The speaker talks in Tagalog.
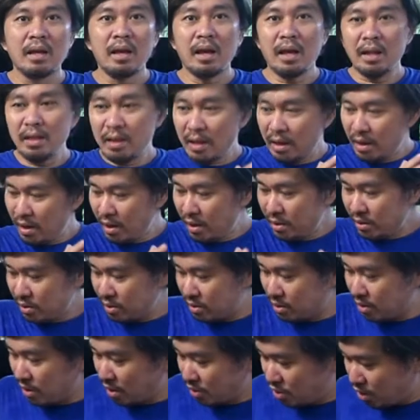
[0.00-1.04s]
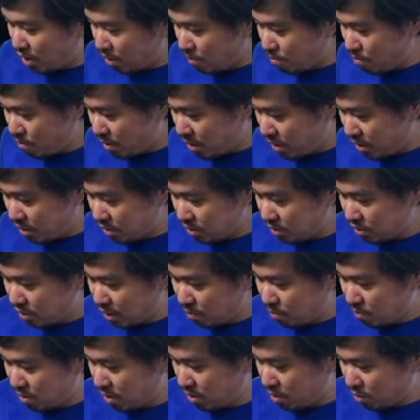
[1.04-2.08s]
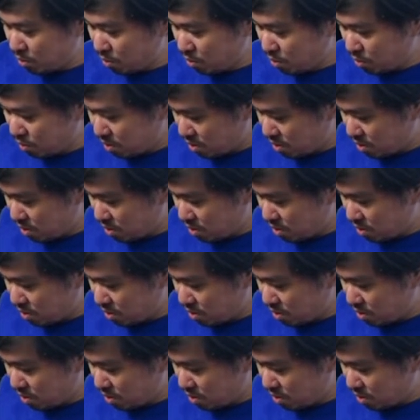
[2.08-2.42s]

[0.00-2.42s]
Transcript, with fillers: And the rest na chamber, chamber 2, 3,